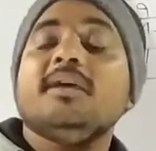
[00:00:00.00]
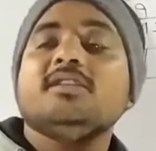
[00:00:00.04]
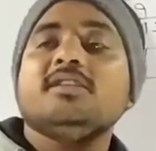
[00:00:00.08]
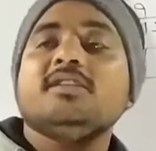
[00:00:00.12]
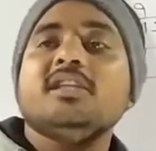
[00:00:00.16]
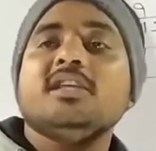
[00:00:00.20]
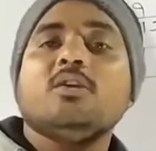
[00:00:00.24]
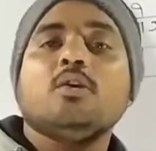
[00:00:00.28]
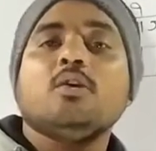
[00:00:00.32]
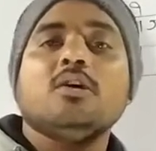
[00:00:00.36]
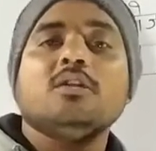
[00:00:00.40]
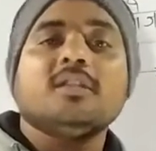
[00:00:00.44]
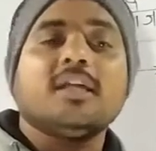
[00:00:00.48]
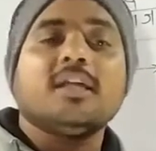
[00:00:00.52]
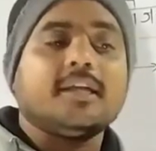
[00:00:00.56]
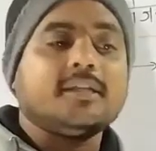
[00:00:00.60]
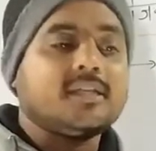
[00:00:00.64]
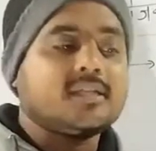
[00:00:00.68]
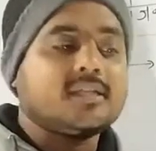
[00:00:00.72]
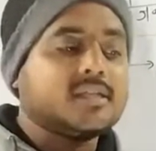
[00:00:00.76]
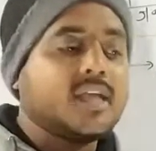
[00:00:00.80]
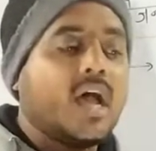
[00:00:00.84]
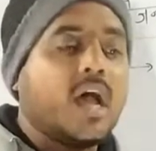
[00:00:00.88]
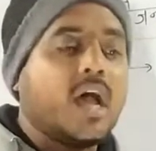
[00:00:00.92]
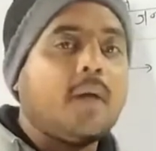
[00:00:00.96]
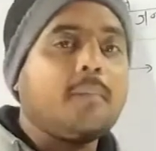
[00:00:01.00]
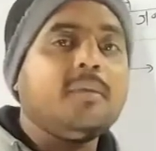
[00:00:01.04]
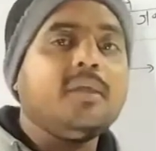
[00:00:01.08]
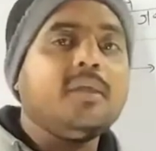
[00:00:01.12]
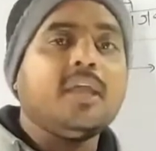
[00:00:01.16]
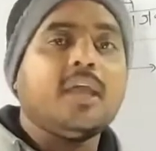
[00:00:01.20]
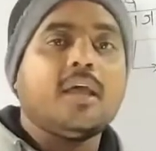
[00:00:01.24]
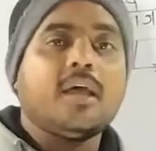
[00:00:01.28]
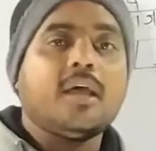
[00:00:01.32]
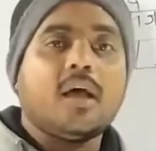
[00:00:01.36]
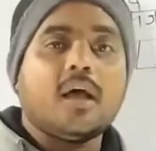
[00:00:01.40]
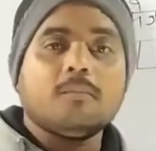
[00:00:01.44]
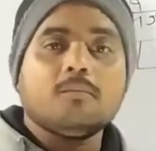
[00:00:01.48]
मेजनी कौन था जैसा हम
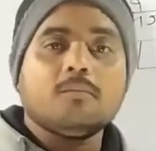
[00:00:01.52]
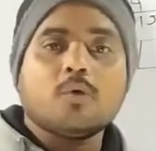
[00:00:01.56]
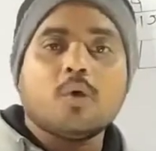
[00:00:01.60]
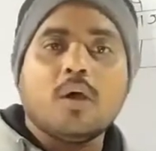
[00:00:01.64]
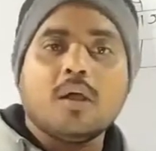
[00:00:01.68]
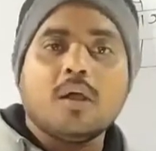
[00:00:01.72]
ही है हम